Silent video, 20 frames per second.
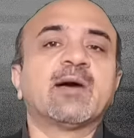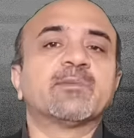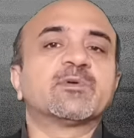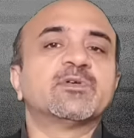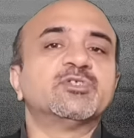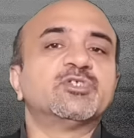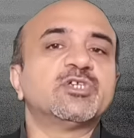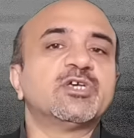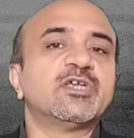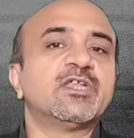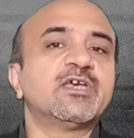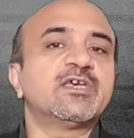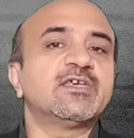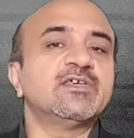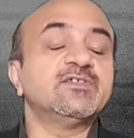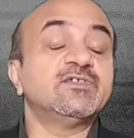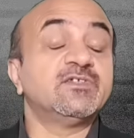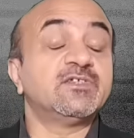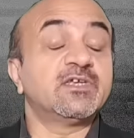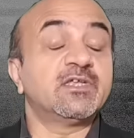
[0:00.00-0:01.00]
आपके चेहरे
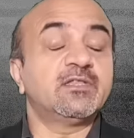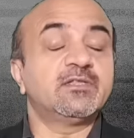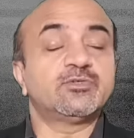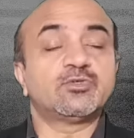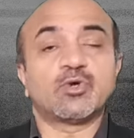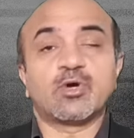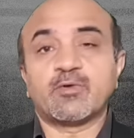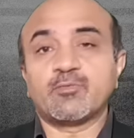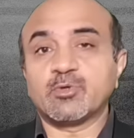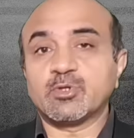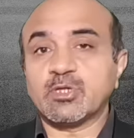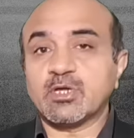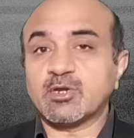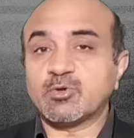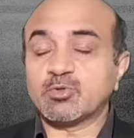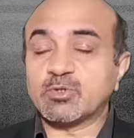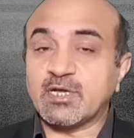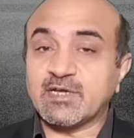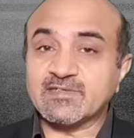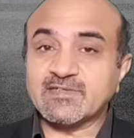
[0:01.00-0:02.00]
की जिल्द जो है वो
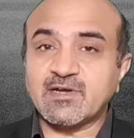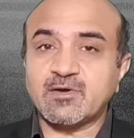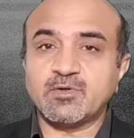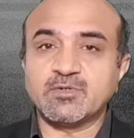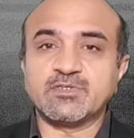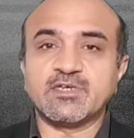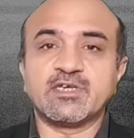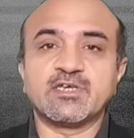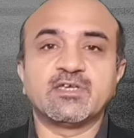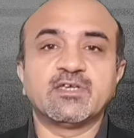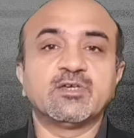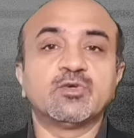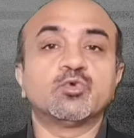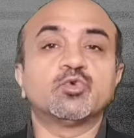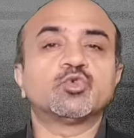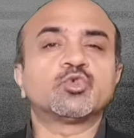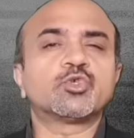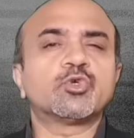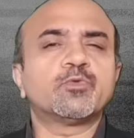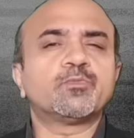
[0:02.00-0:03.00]
तरोताज़ा हो जाएगी
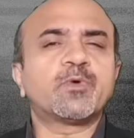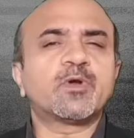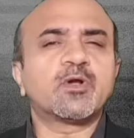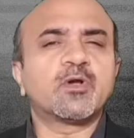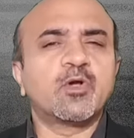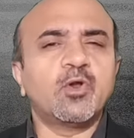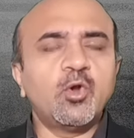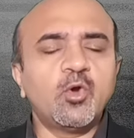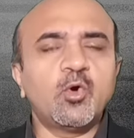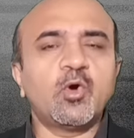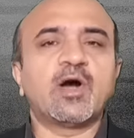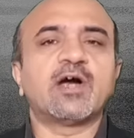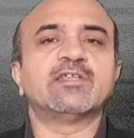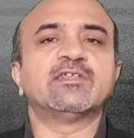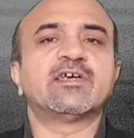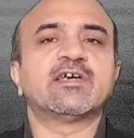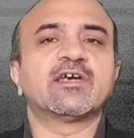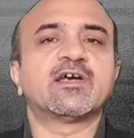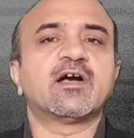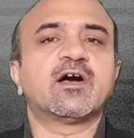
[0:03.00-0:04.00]
उसके ऊपर ग्लो आ
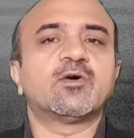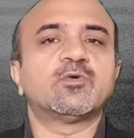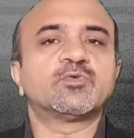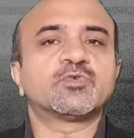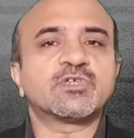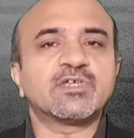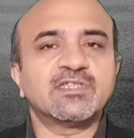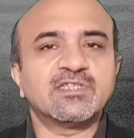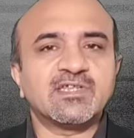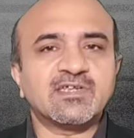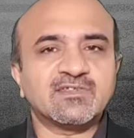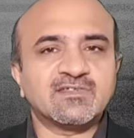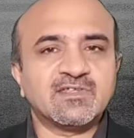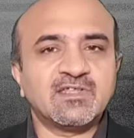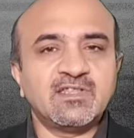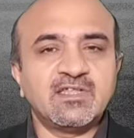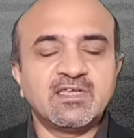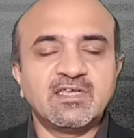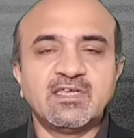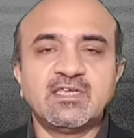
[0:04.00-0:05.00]
जाएगा उसके अंदर
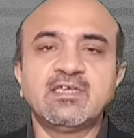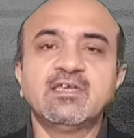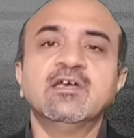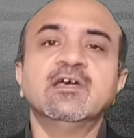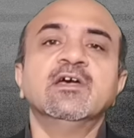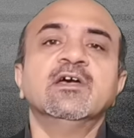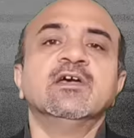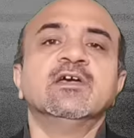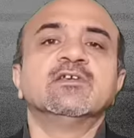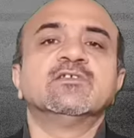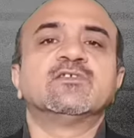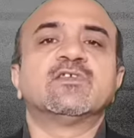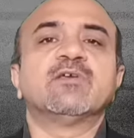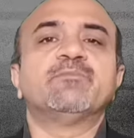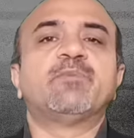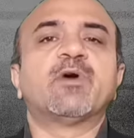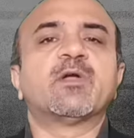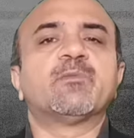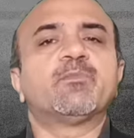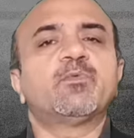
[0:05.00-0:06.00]
ज़िंदगी
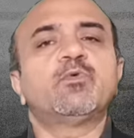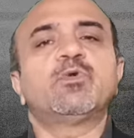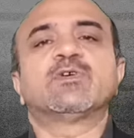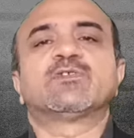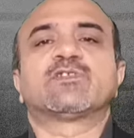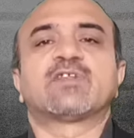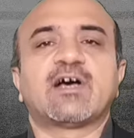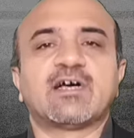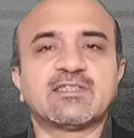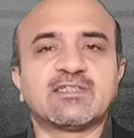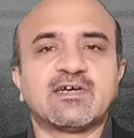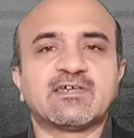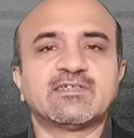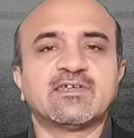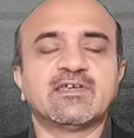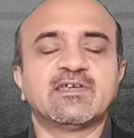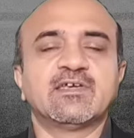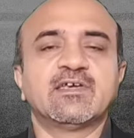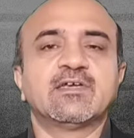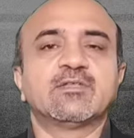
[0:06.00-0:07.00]
से भरपूर असरात आ
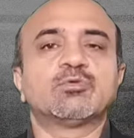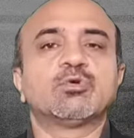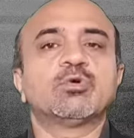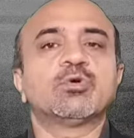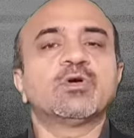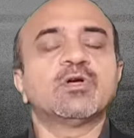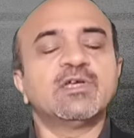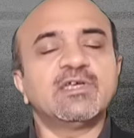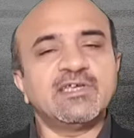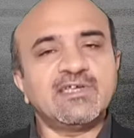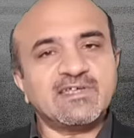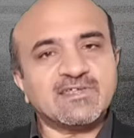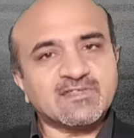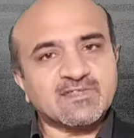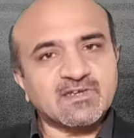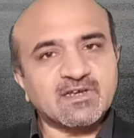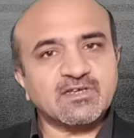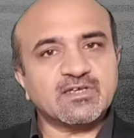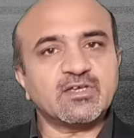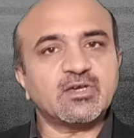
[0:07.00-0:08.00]
जाएंगे तो
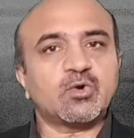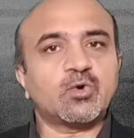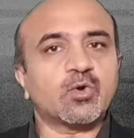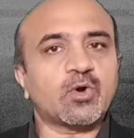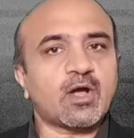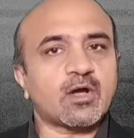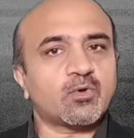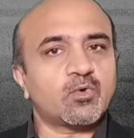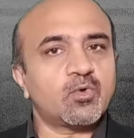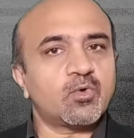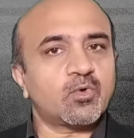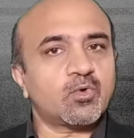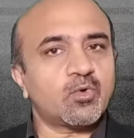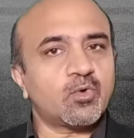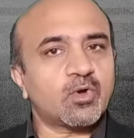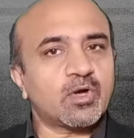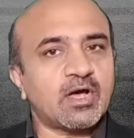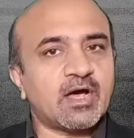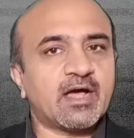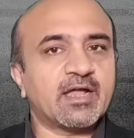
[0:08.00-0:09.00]
इस तरह की खुराकों
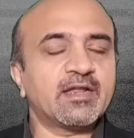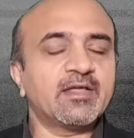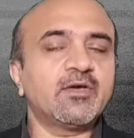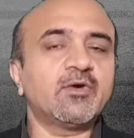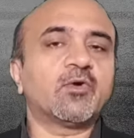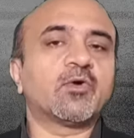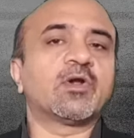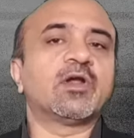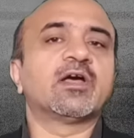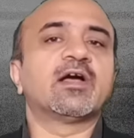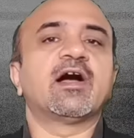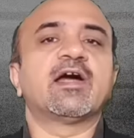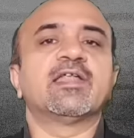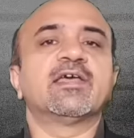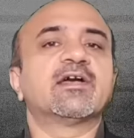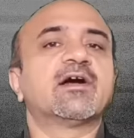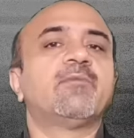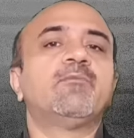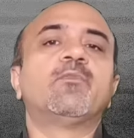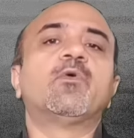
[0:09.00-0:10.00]
को खाने और
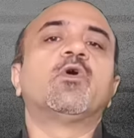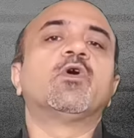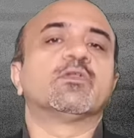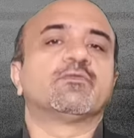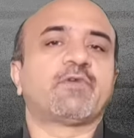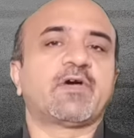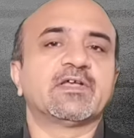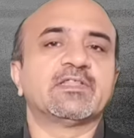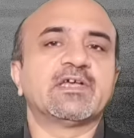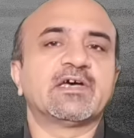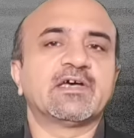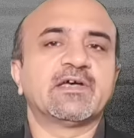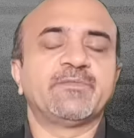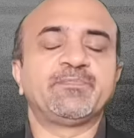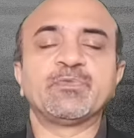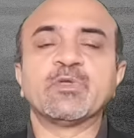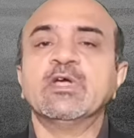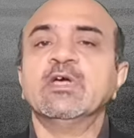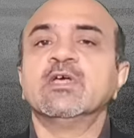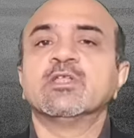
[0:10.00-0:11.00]
लगाने का बहुत फ़ायदा है
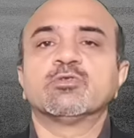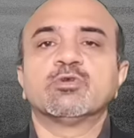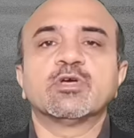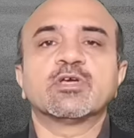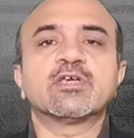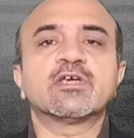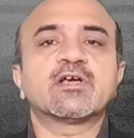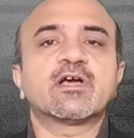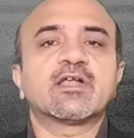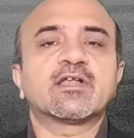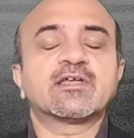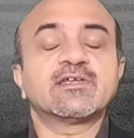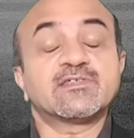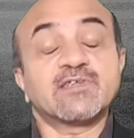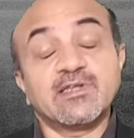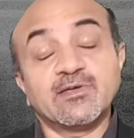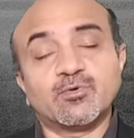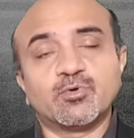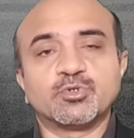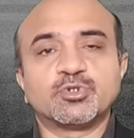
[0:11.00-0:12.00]
तो एक एक करके
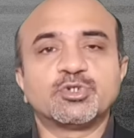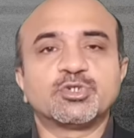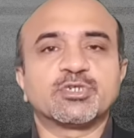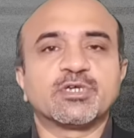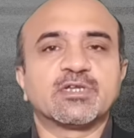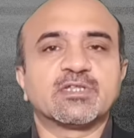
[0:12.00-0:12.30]
चलें कोशिश